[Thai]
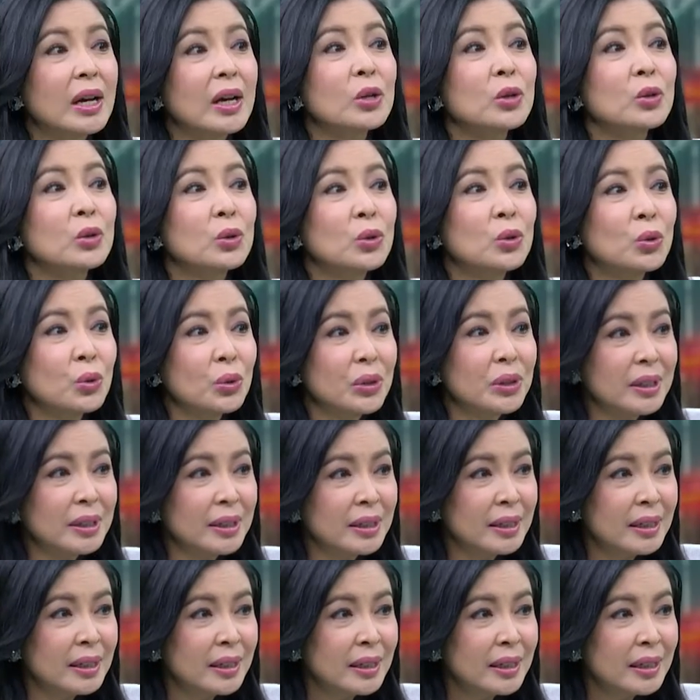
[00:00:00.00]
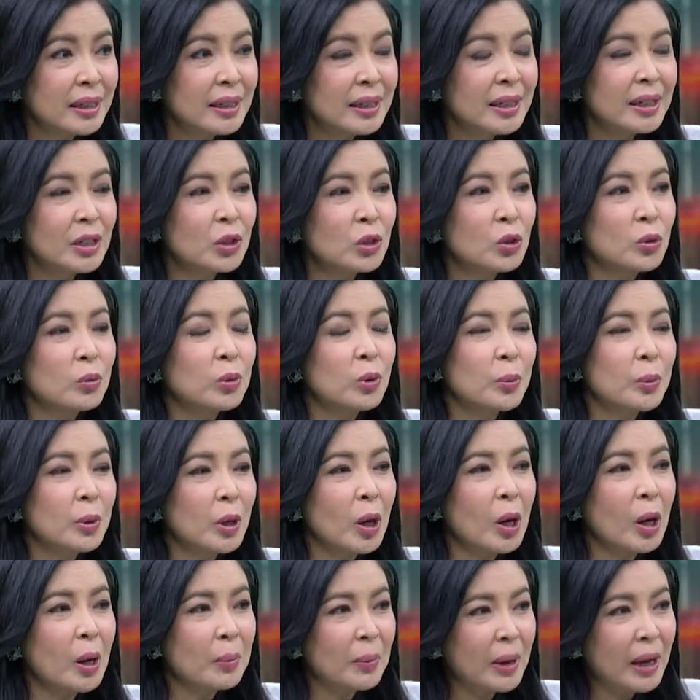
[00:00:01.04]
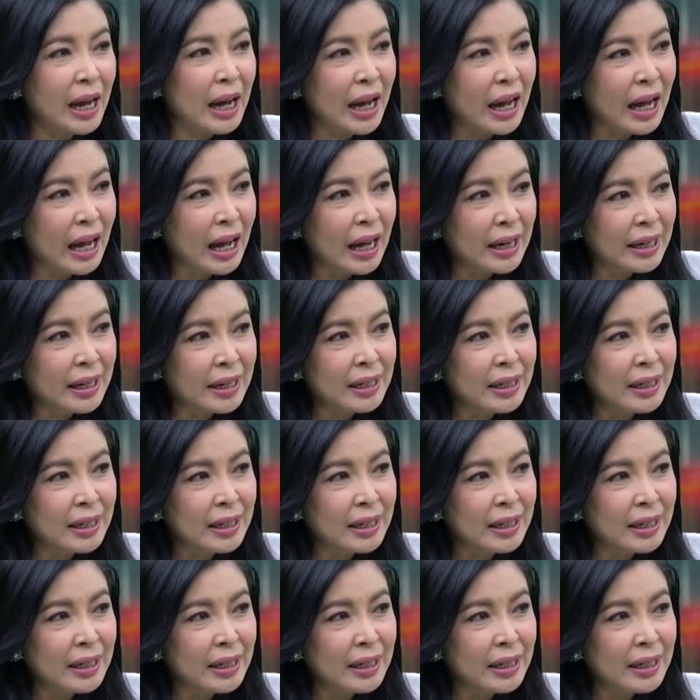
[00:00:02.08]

ดนักลงทุนดึงดูดผู้ประกอบการ